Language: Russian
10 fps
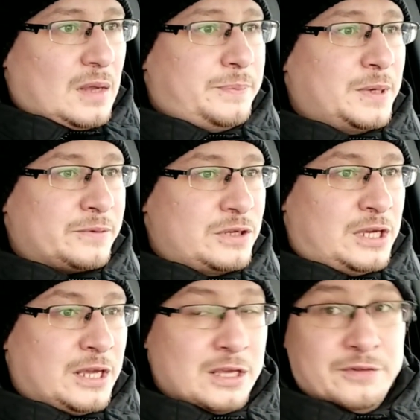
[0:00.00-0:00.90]
Первый
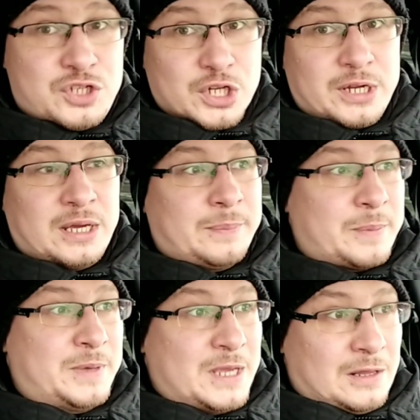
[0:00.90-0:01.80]
день. И вчера я
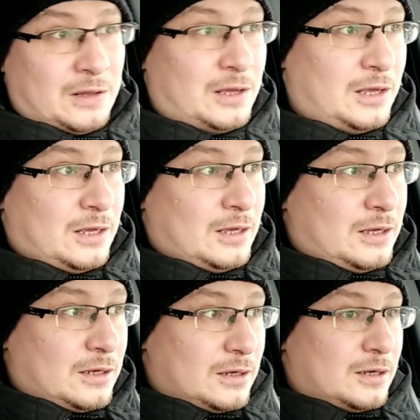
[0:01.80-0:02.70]
поменял
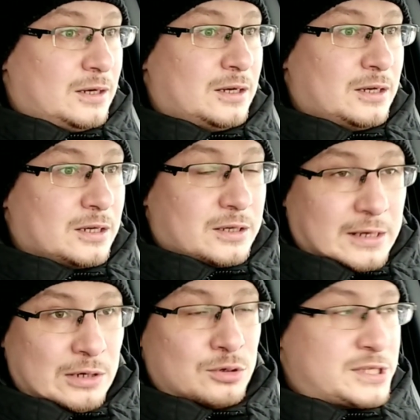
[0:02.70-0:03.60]
э,
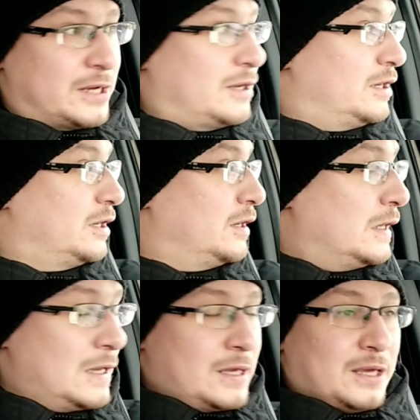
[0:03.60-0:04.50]
колеса.
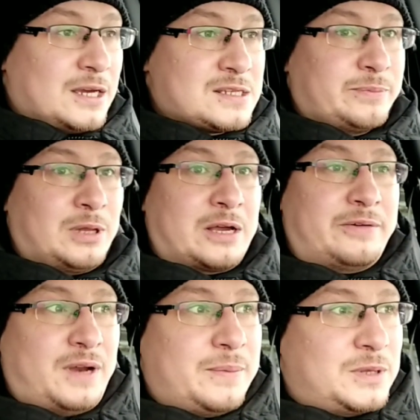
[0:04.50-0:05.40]
Я
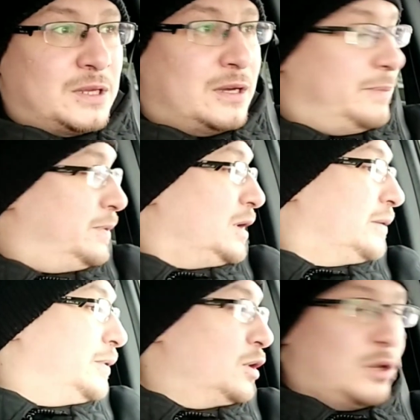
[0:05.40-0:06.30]
заблаговременно
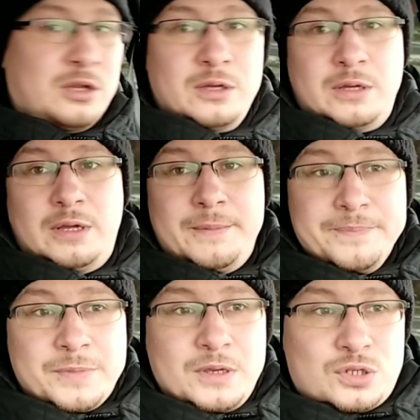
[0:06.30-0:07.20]
приобрел
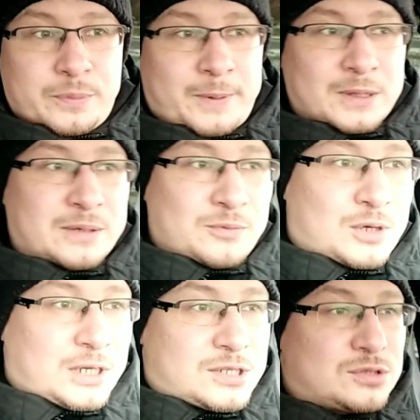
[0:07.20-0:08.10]
еще по одному
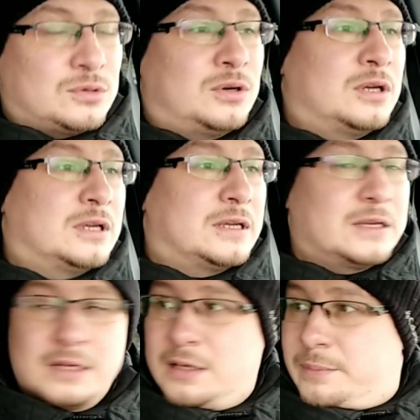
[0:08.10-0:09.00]
колесу.
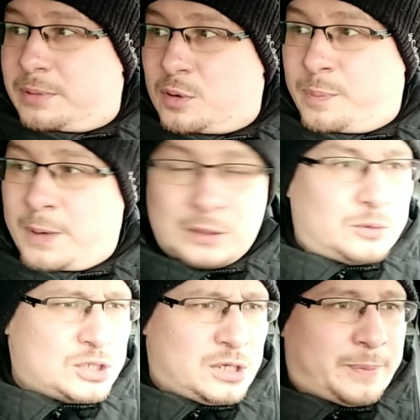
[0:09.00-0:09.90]
Покупал, ну
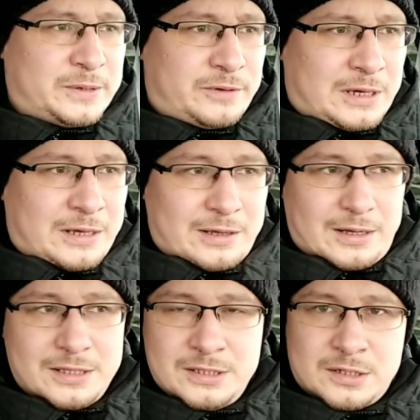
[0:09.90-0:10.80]
точнее по два
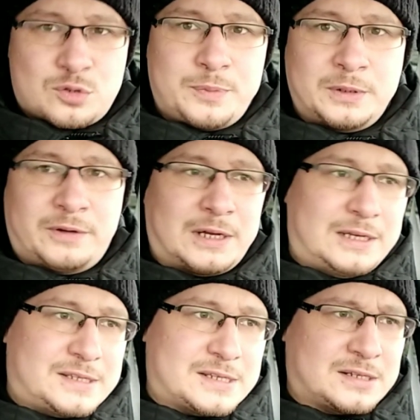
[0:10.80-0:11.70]
один раз купил два
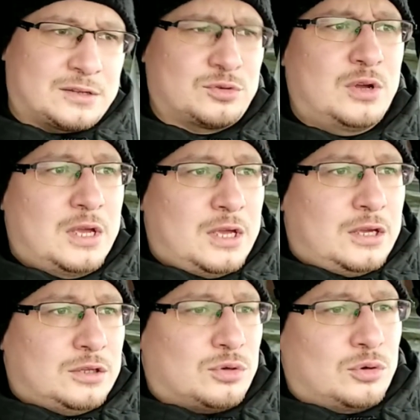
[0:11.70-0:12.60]
колеса сразу,
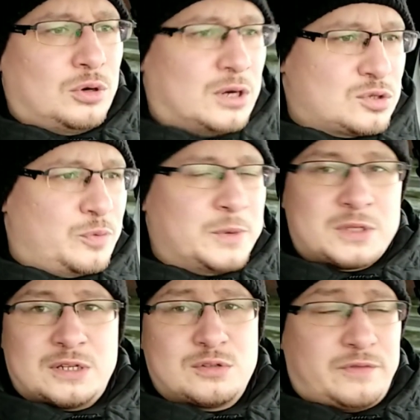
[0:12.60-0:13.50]
и другой раз купил
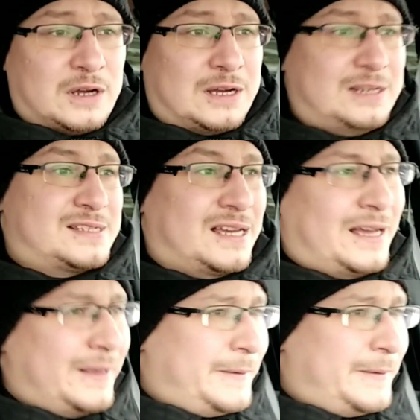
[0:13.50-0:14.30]
сразу два колеса.